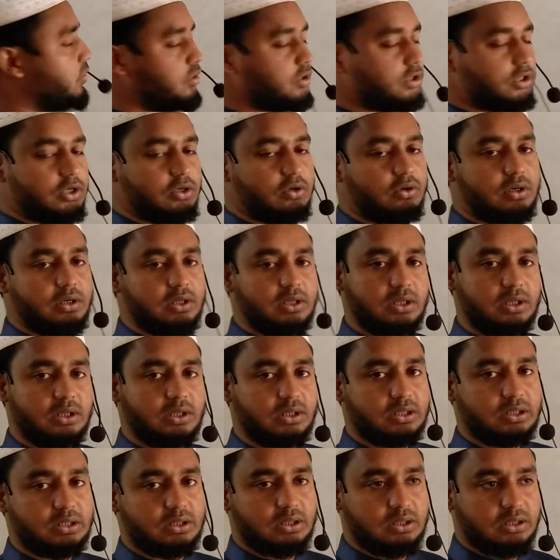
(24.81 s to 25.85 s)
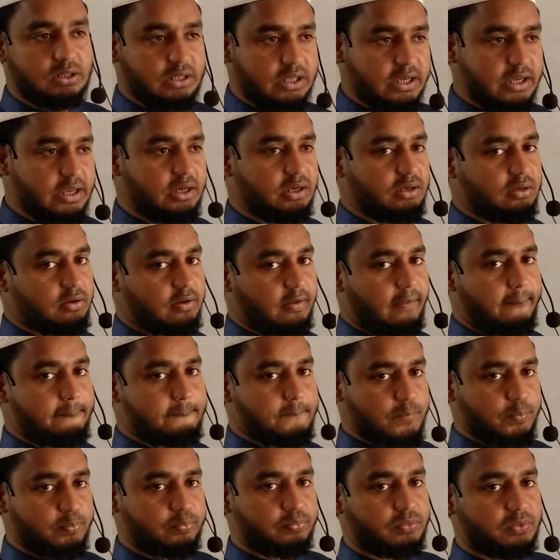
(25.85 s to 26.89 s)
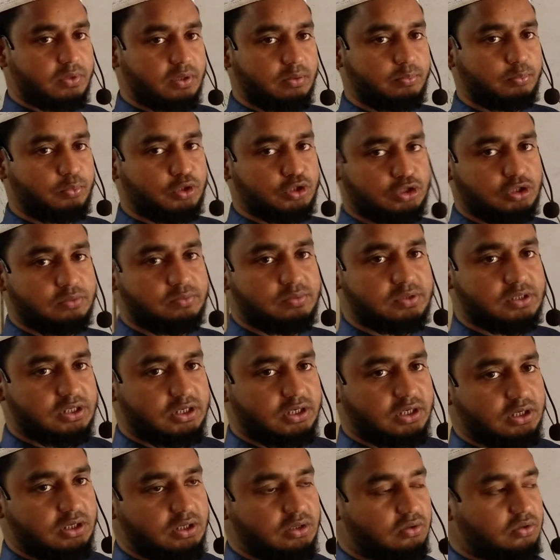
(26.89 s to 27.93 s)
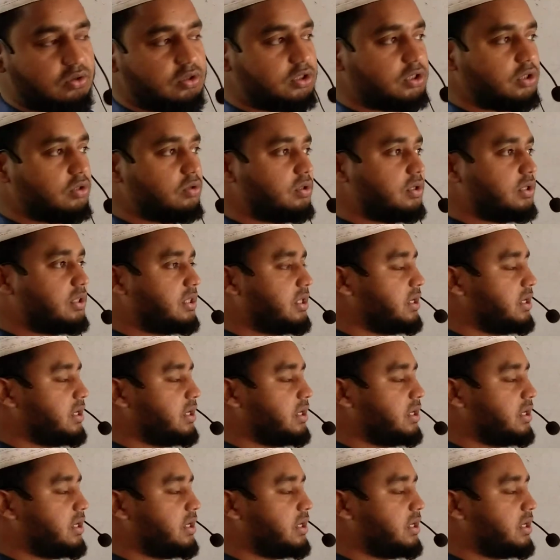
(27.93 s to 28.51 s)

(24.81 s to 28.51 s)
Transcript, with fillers: অনুশীলনী তিন পঞ্চম শ্রেণী অনুশীলনী